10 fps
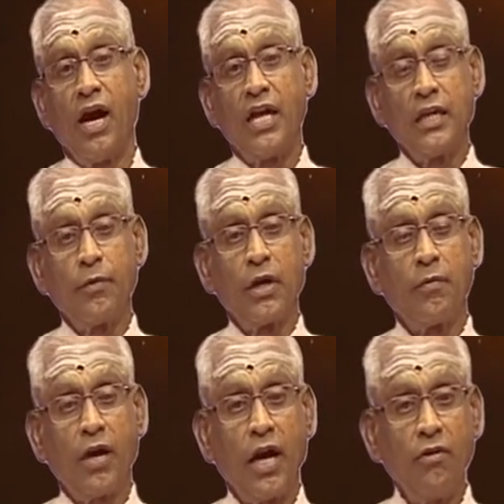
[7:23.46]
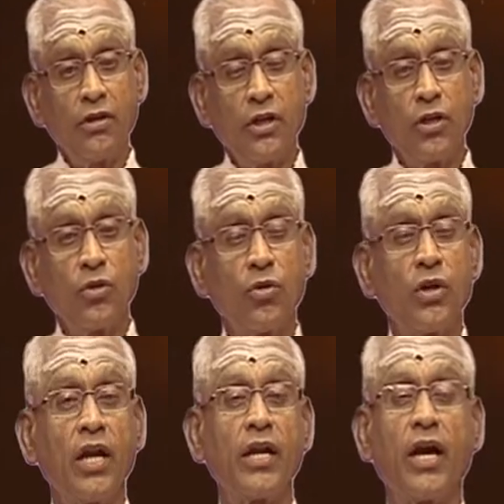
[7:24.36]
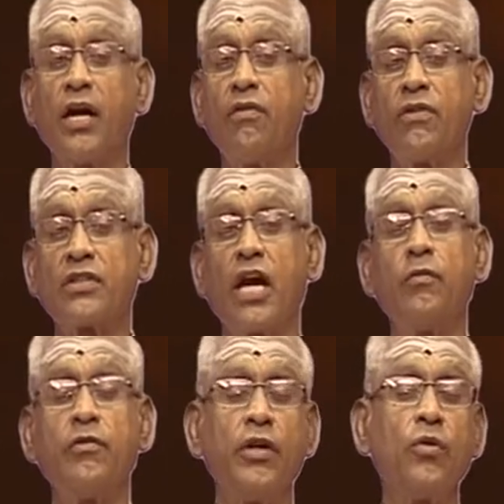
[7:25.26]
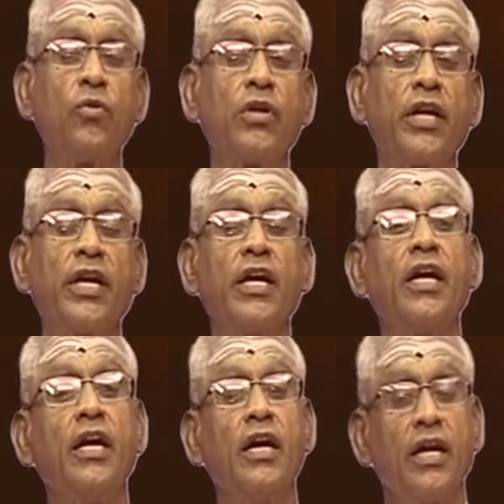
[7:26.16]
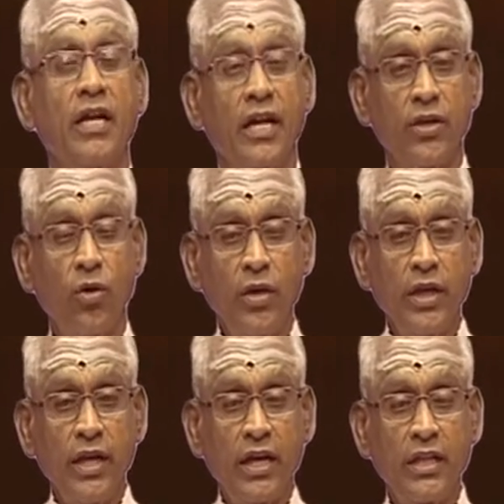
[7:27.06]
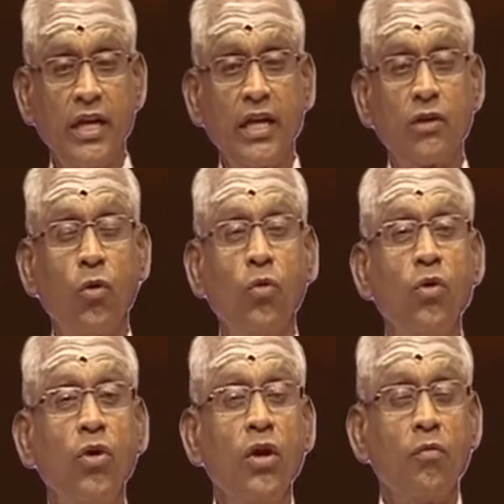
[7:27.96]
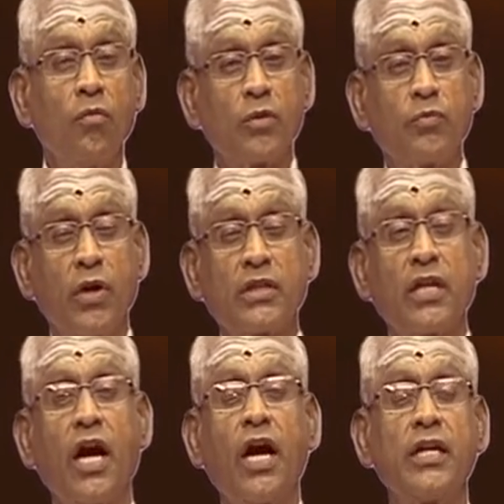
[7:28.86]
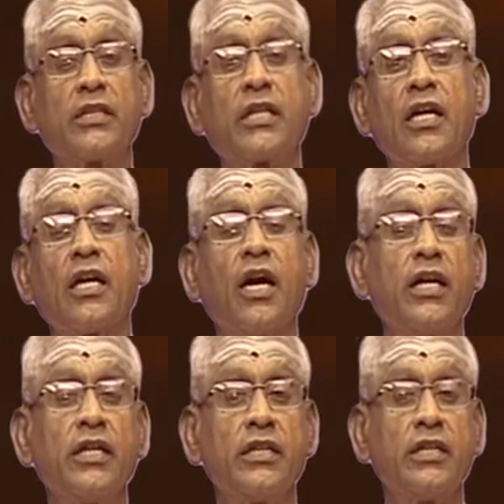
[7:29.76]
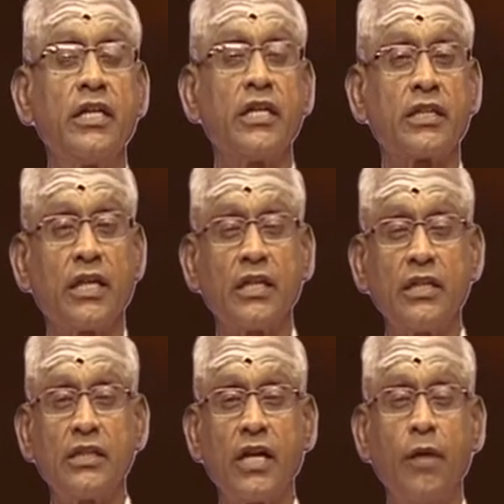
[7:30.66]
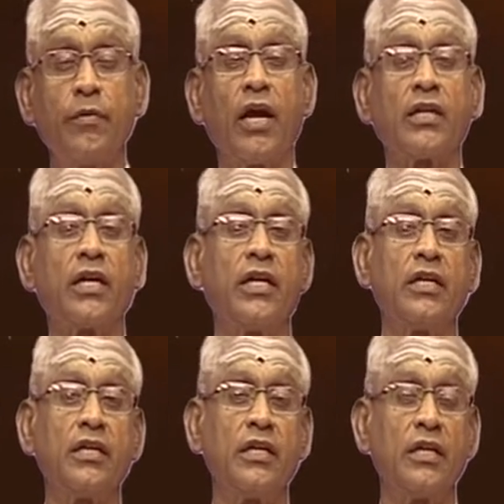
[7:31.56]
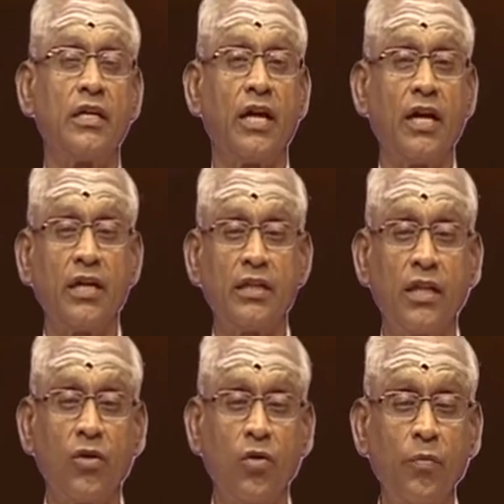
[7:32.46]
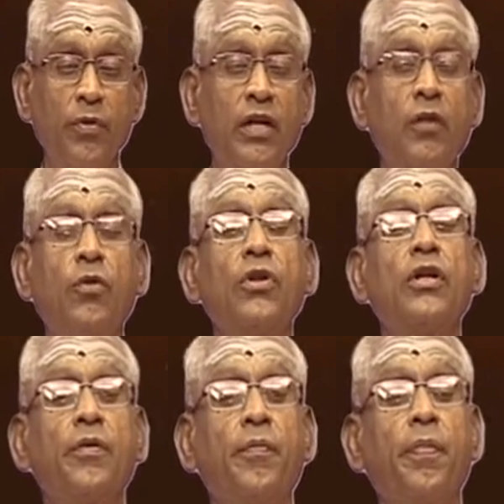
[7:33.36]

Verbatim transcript: அதே போல் மகாவிஷ்ணு எடுத்துக்கொண்டால் நாகம்மசாமி வைக்குண்டே நான் யோகி ஹிருதயரவு மத்பக்தாக எத்திர காயந்தி தத்தர் சிஷ்டாமி நாரதா என்று நாரதத்திலே குறிப்பிடுகிற பொழுது